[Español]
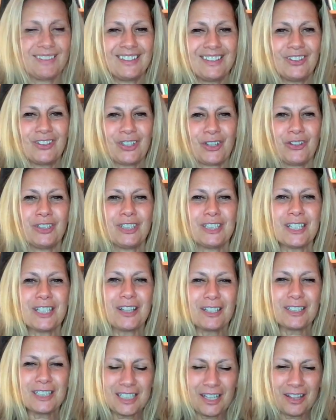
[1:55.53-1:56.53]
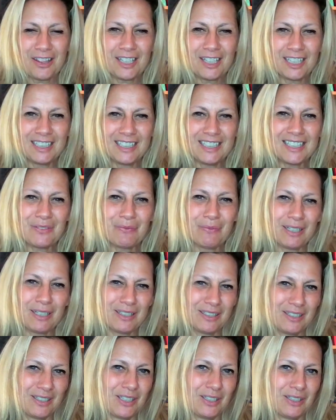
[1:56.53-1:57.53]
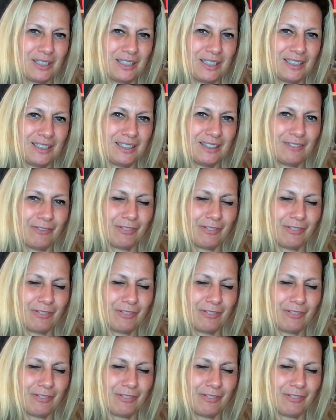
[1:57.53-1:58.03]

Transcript: Los aceites esenciales van eh,